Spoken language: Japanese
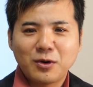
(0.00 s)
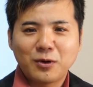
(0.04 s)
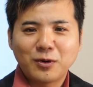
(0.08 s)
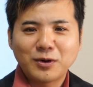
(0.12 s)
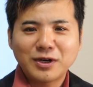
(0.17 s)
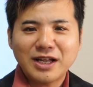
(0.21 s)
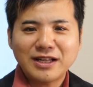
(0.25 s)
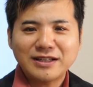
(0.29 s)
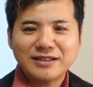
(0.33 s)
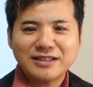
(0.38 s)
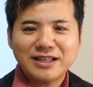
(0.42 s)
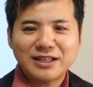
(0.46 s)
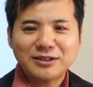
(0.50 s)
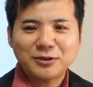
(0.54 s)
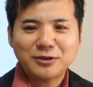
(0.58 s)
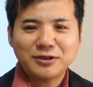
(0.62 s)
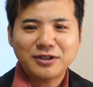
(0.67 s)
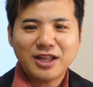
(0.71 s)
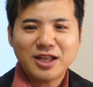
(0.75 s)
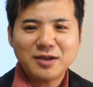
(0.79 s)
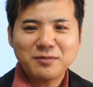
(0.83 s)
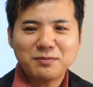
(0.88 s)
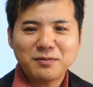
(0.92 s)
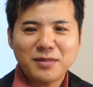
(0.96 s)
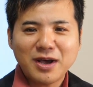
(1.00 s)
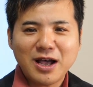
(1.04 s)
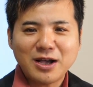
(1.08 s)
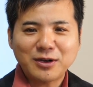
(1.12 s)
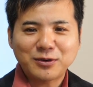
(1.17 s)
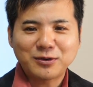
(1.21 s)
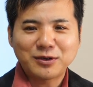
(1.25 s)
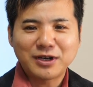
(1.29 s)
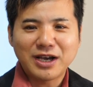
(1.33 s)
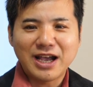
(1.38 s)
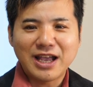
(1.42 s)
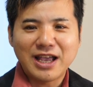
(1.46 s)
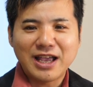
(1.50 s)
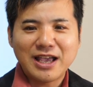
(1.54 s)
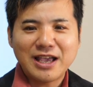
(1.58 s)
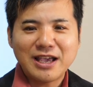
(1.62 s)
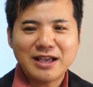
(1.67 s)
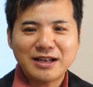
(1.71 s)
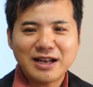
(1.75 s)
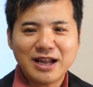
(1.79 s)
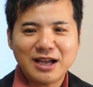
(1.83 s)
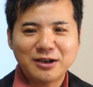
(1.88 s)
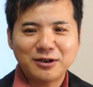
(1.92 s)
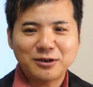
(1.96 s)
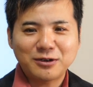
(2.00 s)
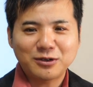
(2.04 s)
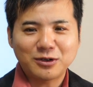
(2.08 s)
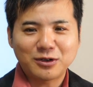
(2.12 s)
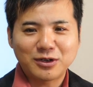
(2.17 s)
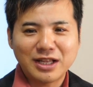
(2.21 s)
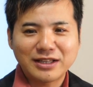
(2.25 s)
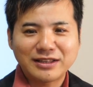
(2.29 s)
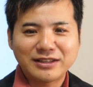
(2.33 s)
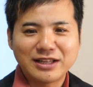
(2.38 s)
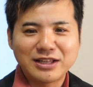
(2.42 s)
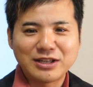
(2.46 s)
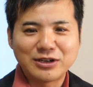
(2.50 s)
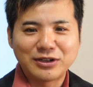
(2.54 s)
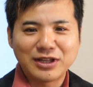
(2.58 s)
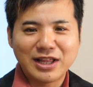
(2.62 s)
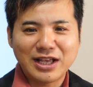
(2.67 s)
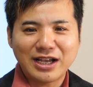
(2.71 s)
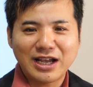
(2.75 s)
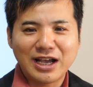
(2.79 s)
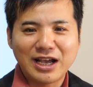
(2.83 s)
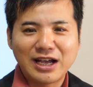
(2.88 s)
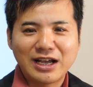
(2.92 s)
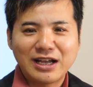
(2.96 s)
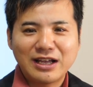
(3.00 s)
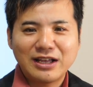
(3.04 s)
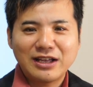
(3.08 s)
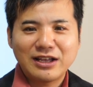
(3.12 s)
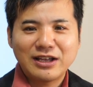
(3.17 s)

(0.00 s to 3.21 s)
オランダとデンマークが A ランクとなっている中